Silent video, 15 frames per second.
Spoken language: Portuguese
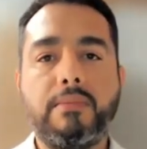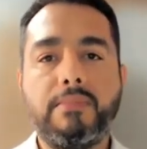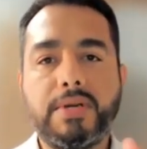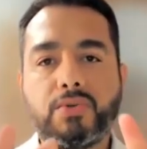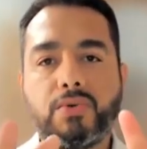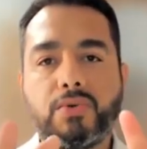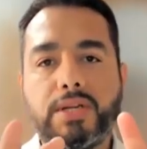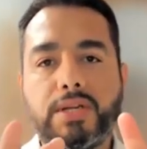
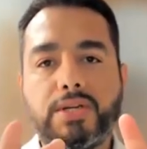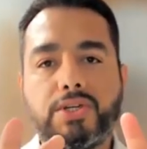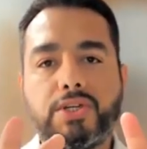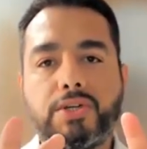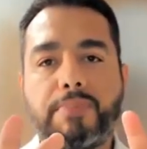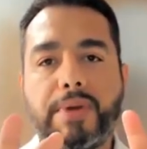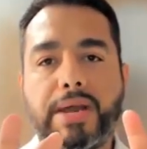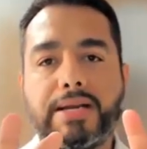Mas quando a
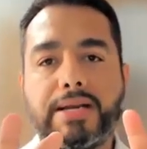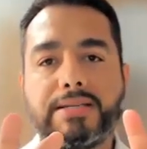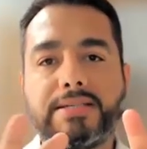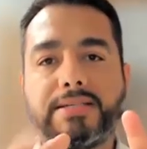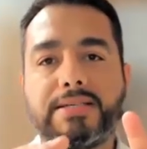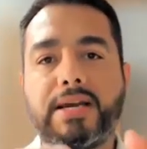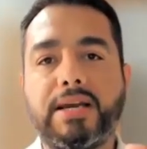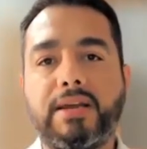gente pega
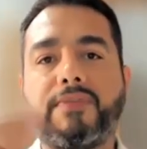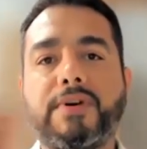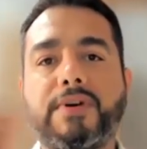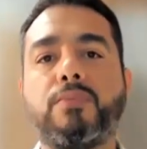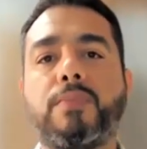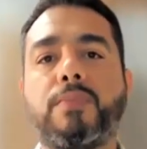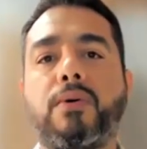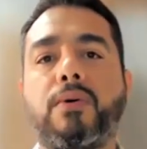esse sangue,
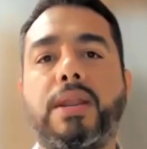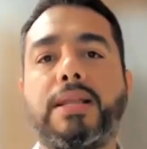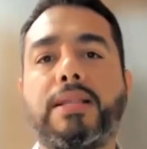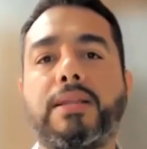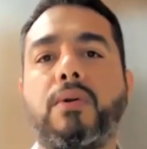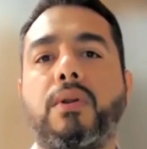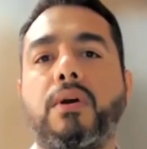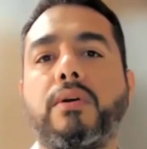faz uma
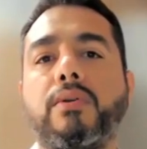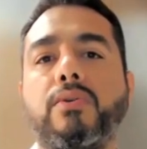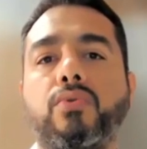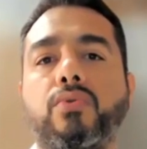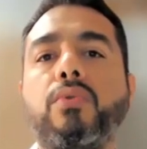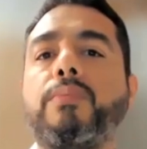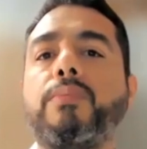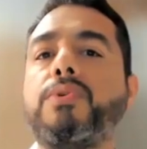coleta, coloca num
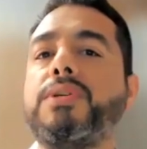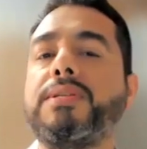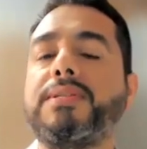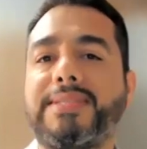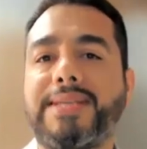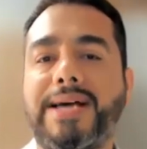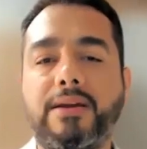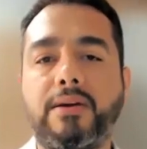tubo de
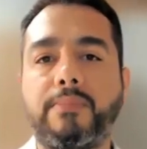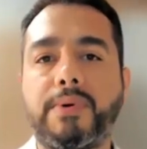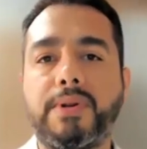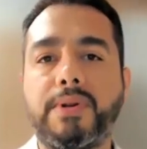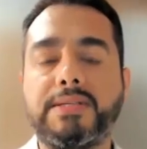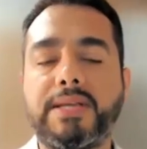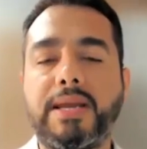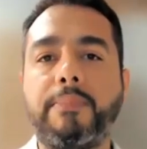ensaio, por
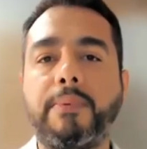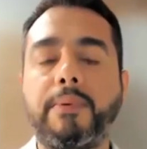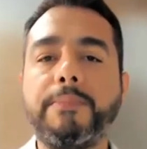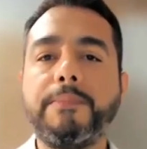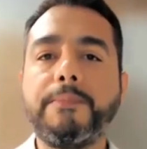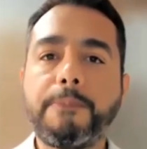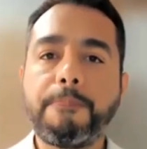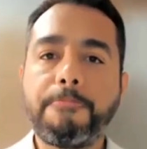exemplo,